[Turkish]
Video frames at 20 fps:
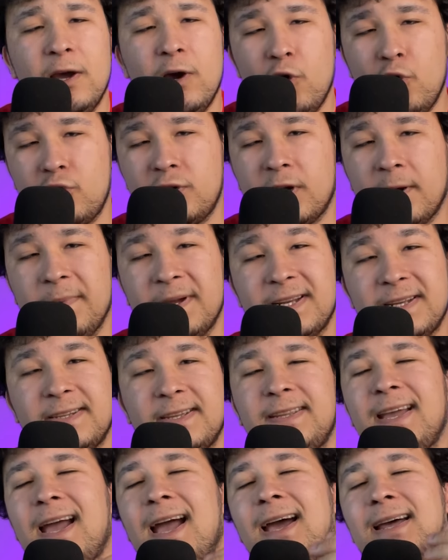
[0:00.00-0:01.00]
ön kamerada
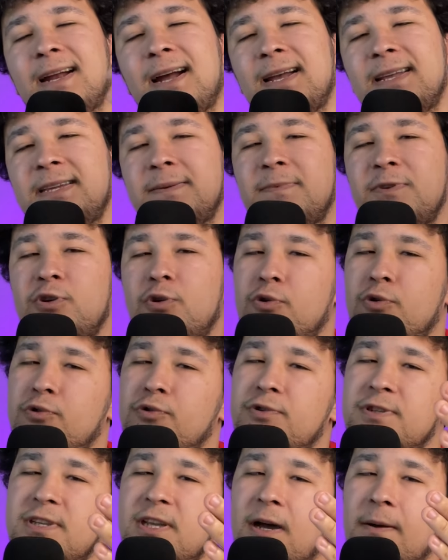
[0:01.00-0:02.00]
da herhangi bir
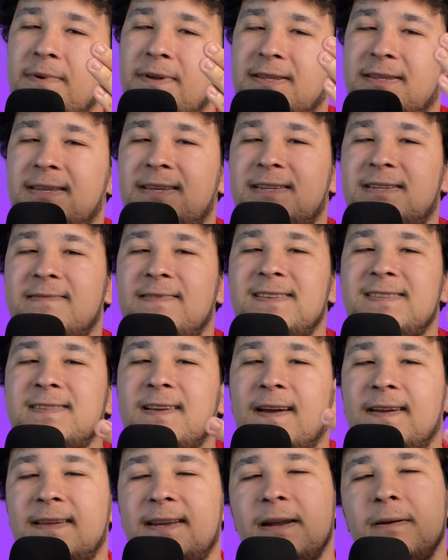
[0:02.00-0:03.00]
görüntü sabitleyici
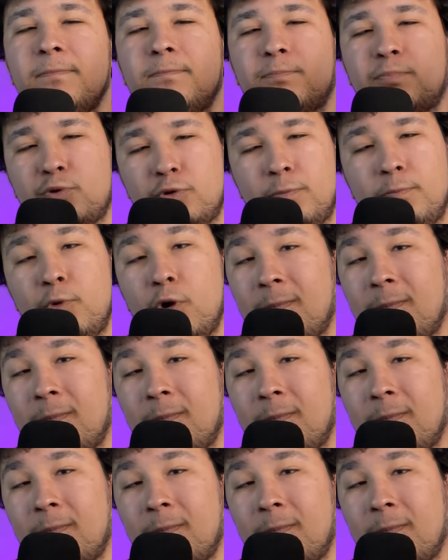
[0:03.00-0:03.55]
vesaire bulunmuyor